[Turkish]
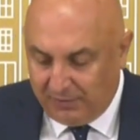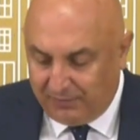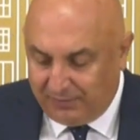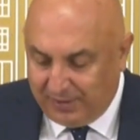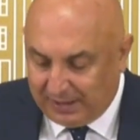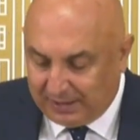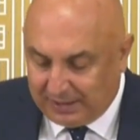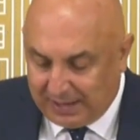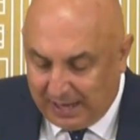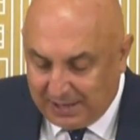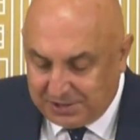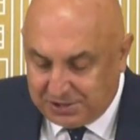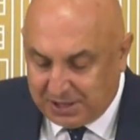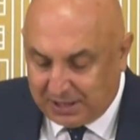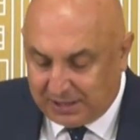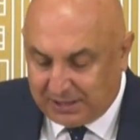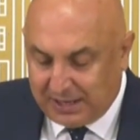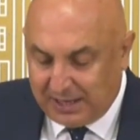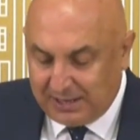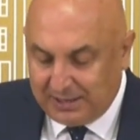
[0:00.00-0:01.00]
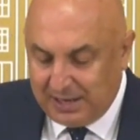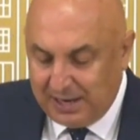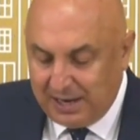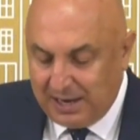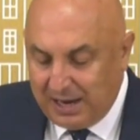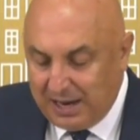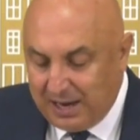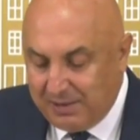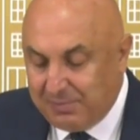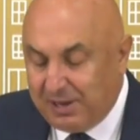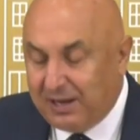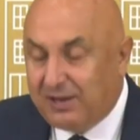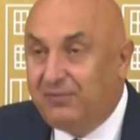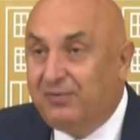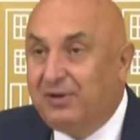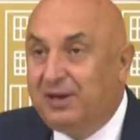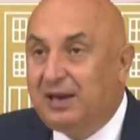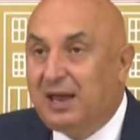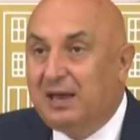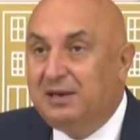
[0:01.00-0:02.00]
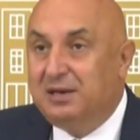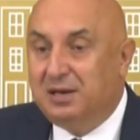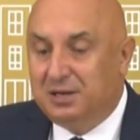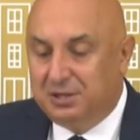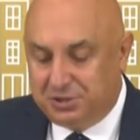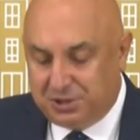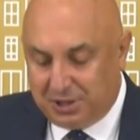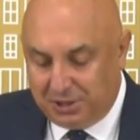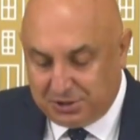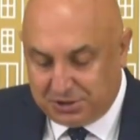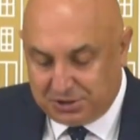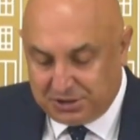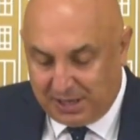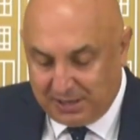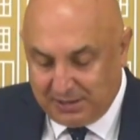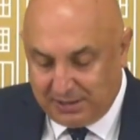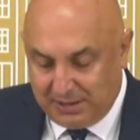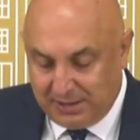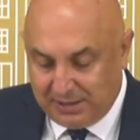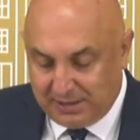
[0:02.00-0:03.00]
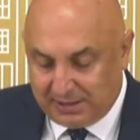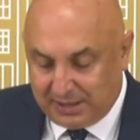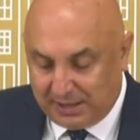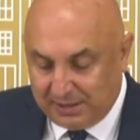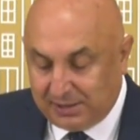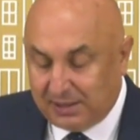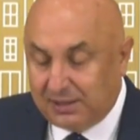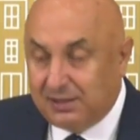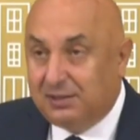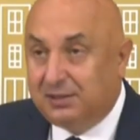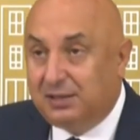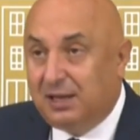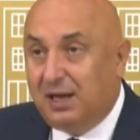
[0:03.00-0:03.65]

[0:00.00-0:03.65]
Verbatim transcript: ve gerçekten emek veren, çalışan insanların